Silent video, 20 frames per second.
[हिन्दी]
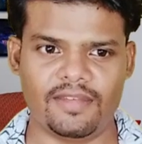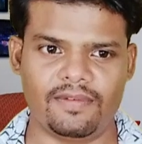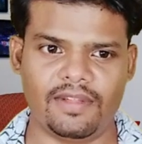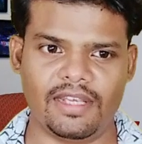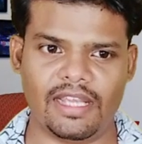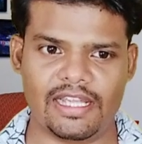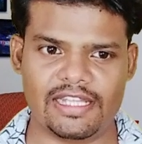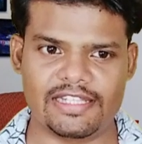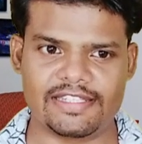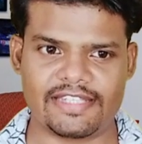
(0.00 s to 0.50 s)
ये
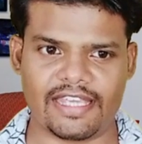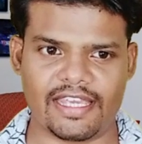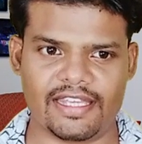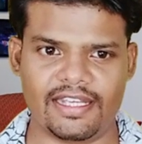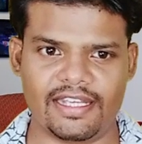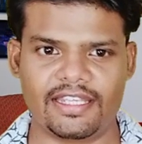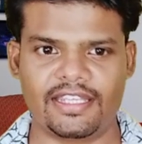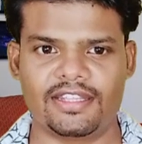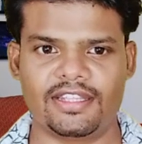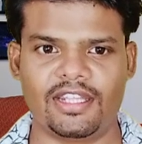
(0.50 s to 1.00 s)
फ़िलहाल
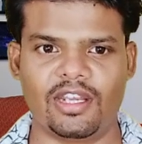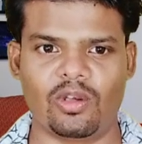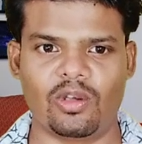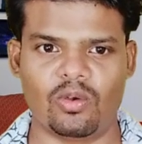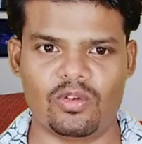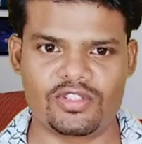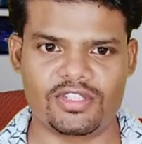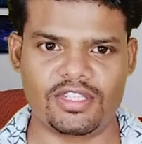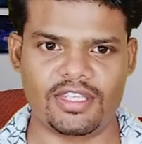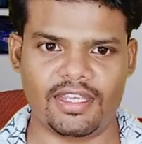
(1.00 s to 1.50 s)
चाइना के अंदर
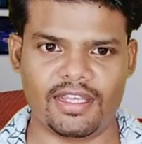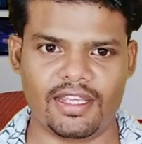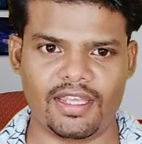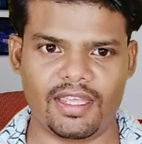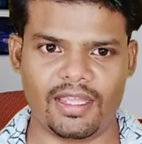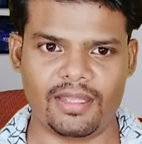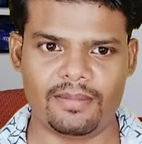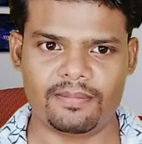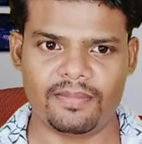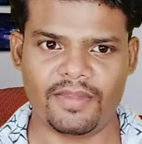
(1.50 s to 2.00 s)
लॉन्च किए
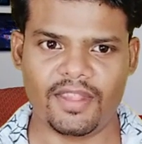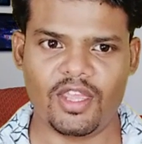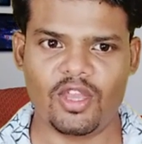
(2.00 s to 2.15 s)
गए हैं